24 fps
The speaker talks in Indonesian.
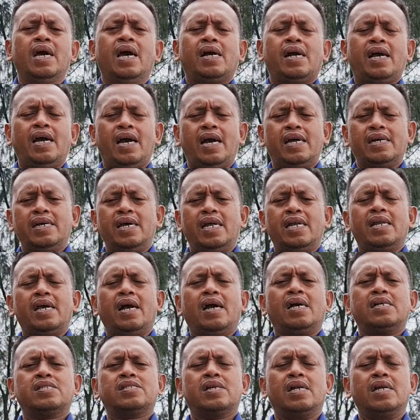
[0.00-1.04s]
keadaan yang
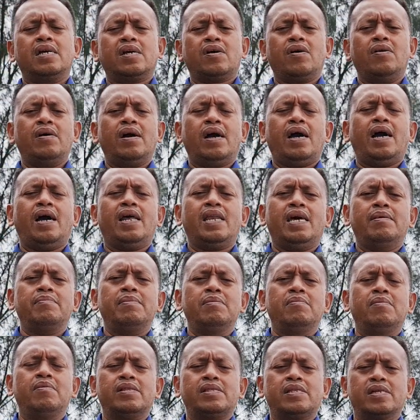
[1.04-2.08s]
sedang kau alami
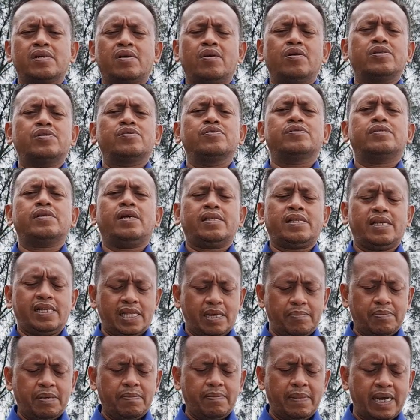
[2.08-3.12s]
membuat engkau susah.
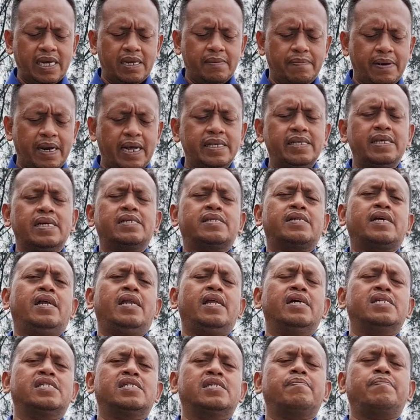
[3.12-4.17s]
Tetapi mari belajar
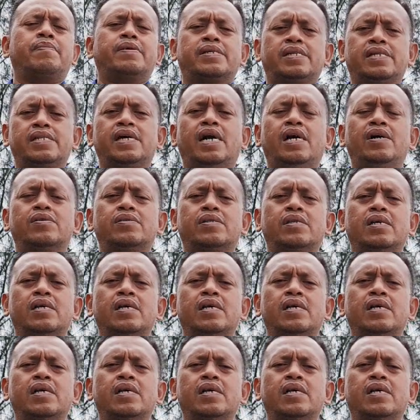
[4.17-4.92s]
sekali lagi seperti Daud.